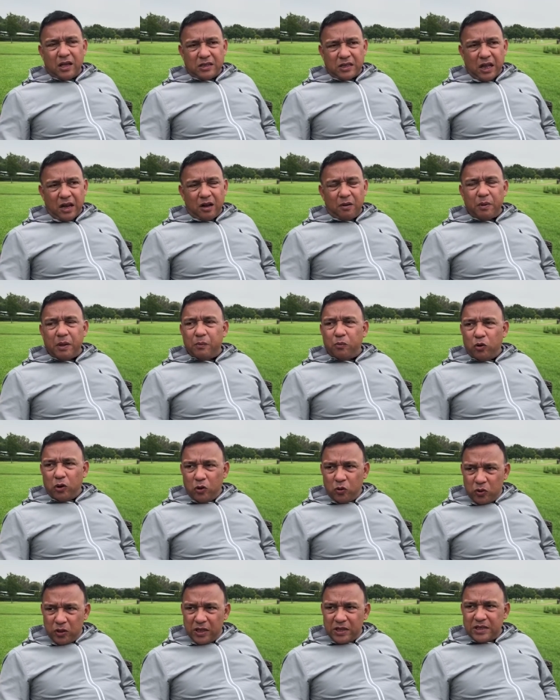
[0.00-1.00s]
জাল ভাই
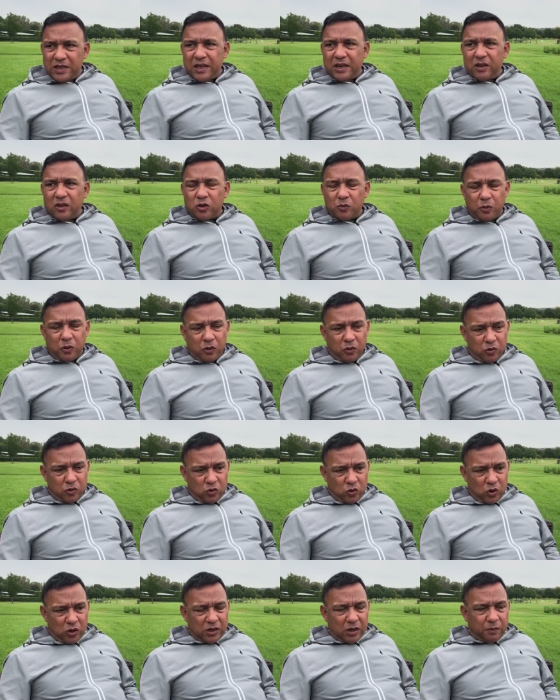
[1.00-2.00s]
বলেও দিয়েছিলেন হয়তো বা
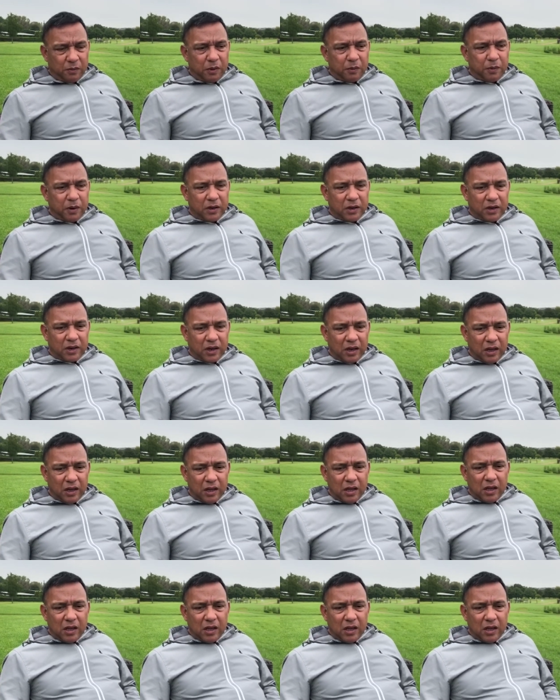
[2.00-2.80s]
চলে যাবে বাট এটা